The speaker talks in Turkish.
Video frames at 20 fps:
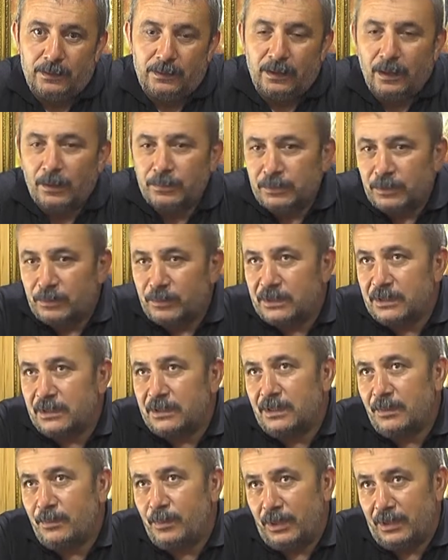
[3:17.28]
Yaptığımız
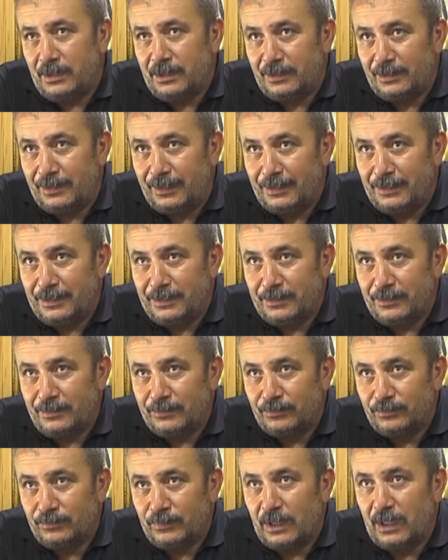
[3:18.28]
işin peşindeyiz.
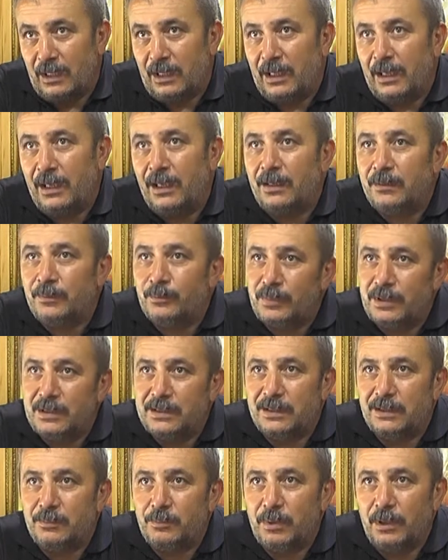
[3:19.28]
Yani eğer
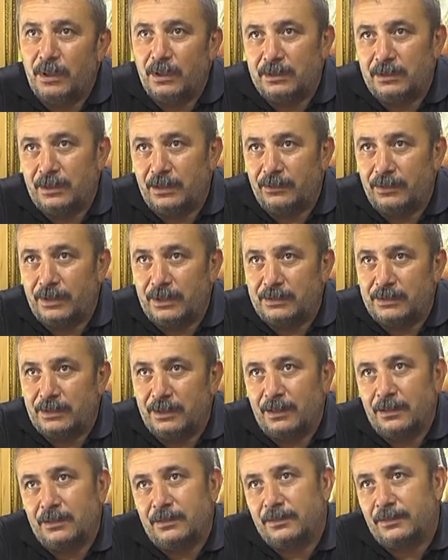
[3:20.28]
bizlik bir hata
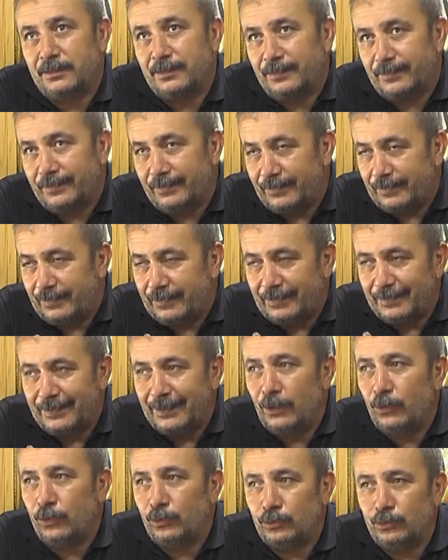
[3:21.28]
varsa
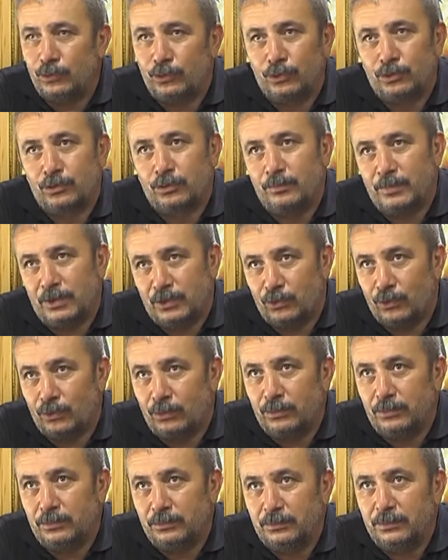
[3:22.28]
ne olur olsun biz
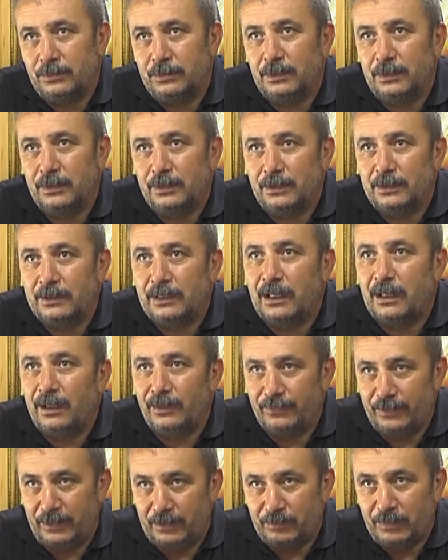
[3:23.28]
onu e,
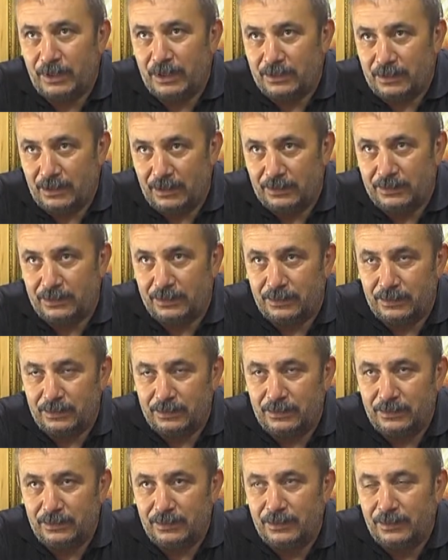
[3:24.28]
telafi etmeye
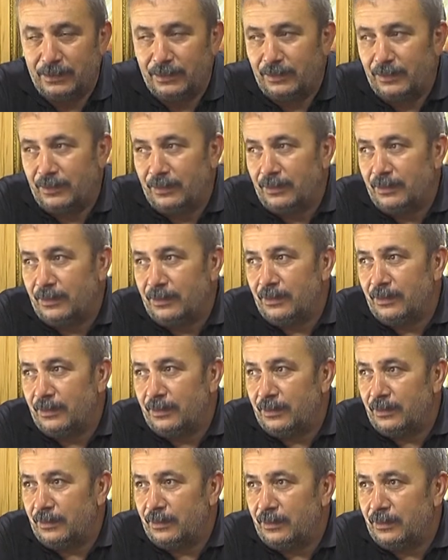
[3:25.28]
çalışırız.
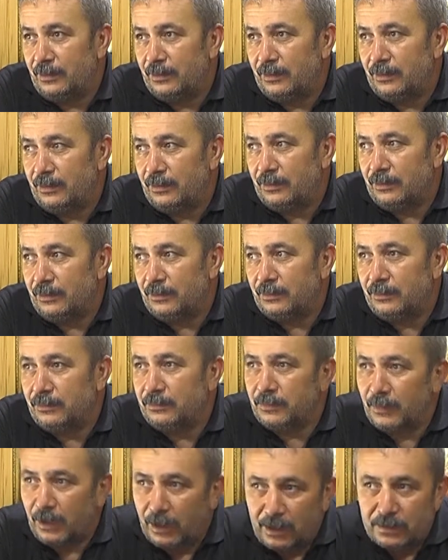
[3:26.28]
E,
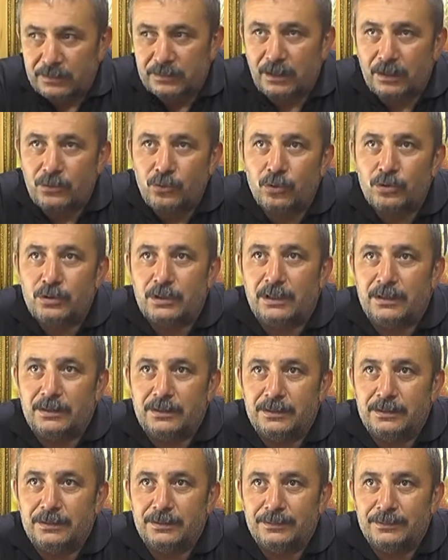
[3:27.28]
arıza
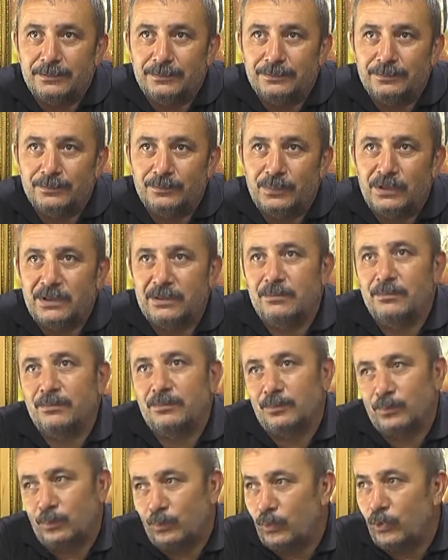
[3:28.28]
çözeriz. Bizim
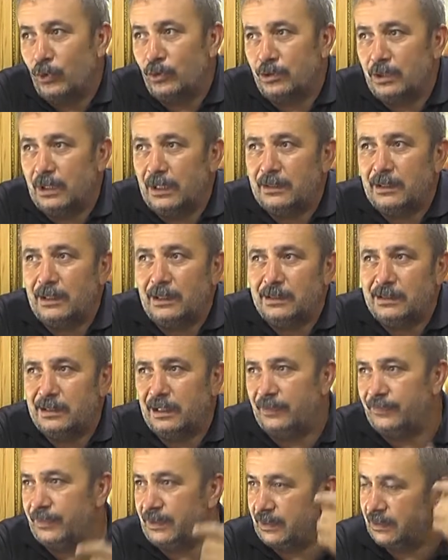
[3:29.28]
boş yetkili
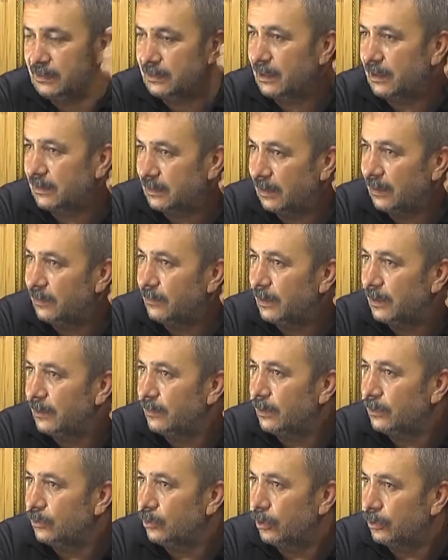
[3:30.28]
servisiz zaten hemen
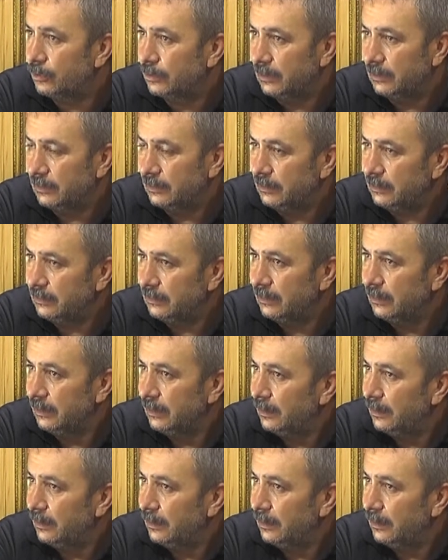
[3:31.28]
hemen 4 yıldır.